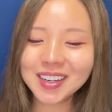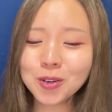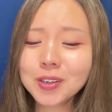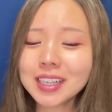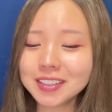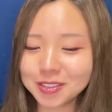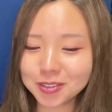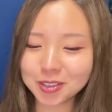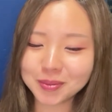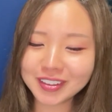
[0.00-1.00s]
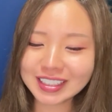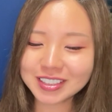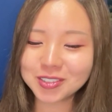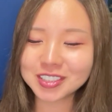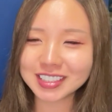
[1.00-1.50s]
ローカルの小回り
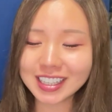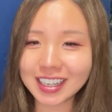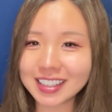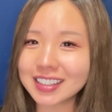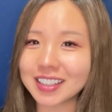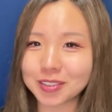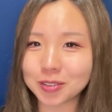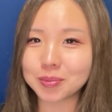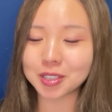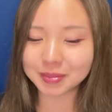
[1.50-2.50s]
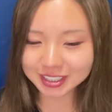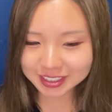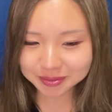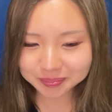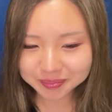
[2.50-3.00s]
コースが合っていると思いま
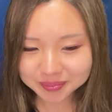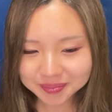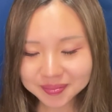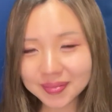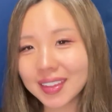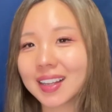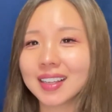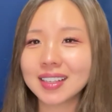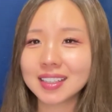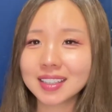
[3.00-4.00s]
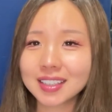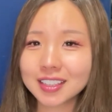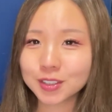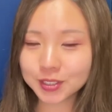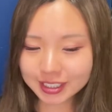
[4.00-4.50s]
す。
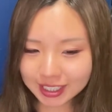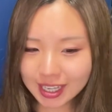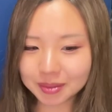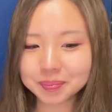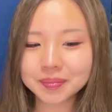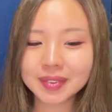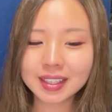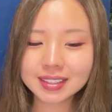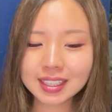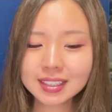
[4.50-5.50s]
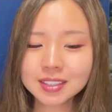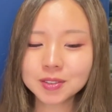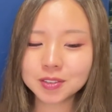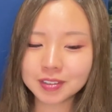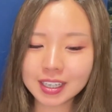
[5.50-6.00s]
そして、前
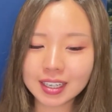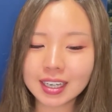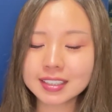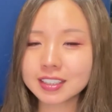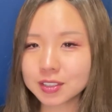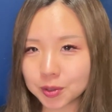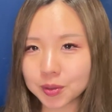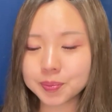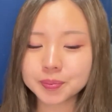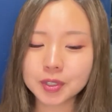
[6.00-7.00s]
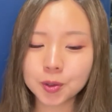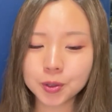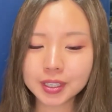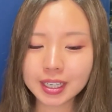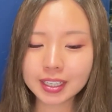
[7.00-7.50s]
走は初の
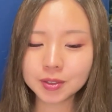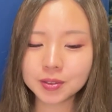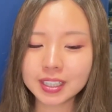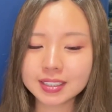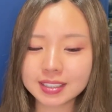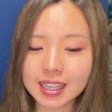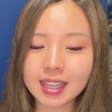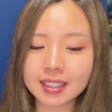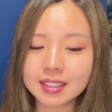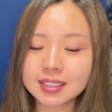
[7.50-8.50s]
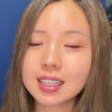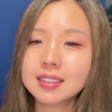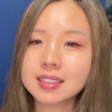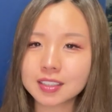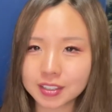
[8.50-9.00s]
北海道レースで
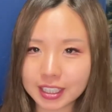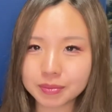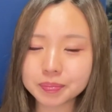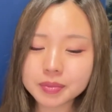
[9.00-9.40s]
3着に